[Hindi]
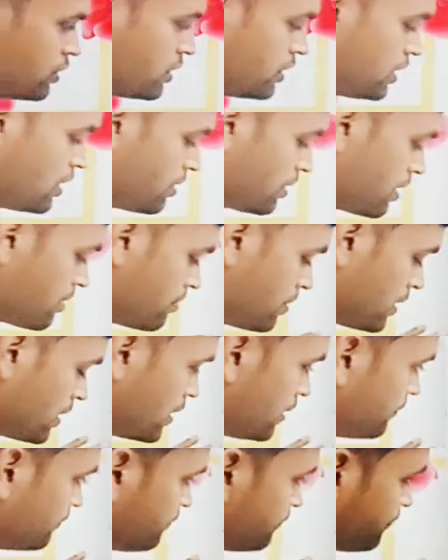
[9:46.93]
कॉट थीटा क्या
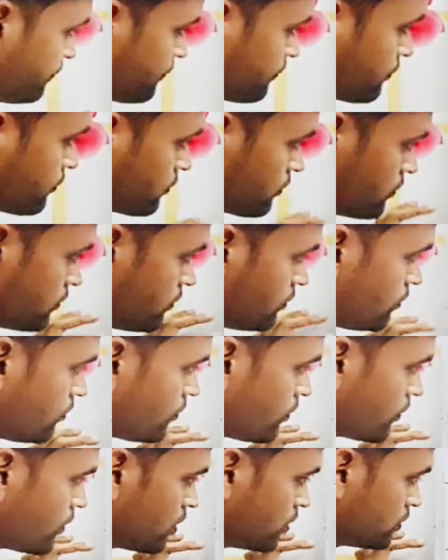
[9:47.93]

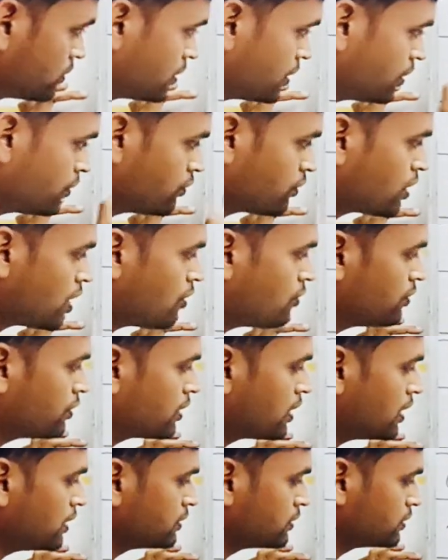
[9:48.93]
बनेगा जीरो का
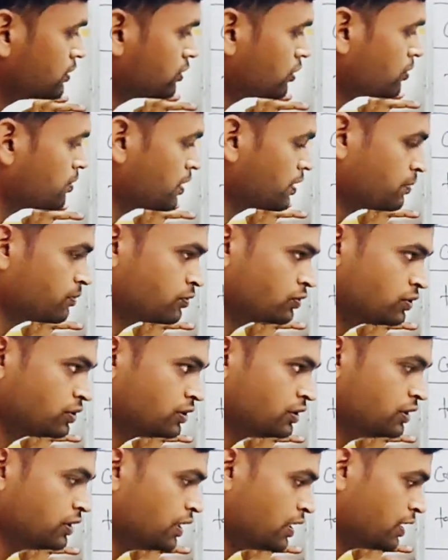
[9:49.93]
उल्टा जीरो के बटन
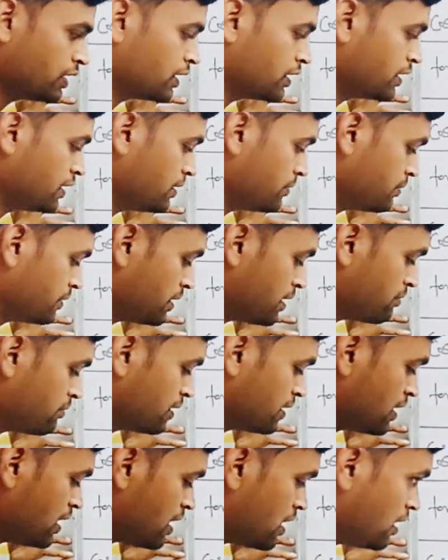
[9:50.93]
कुछ नहीं यानी कि ये भी क्या
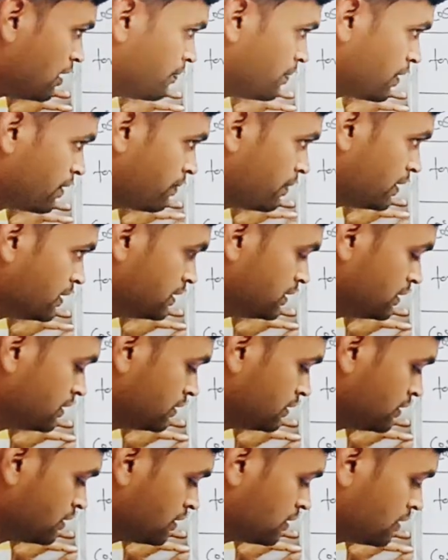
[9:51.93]
बन गया
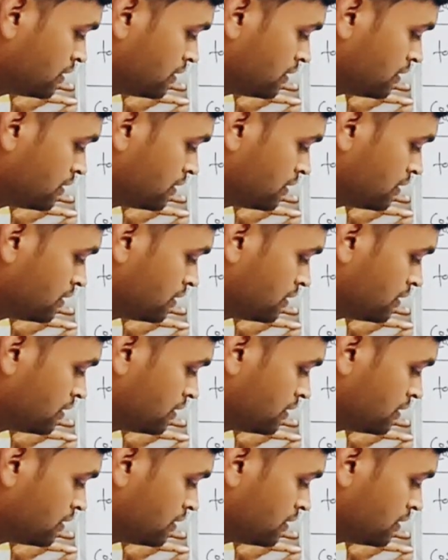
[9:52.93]
अपरिभाषित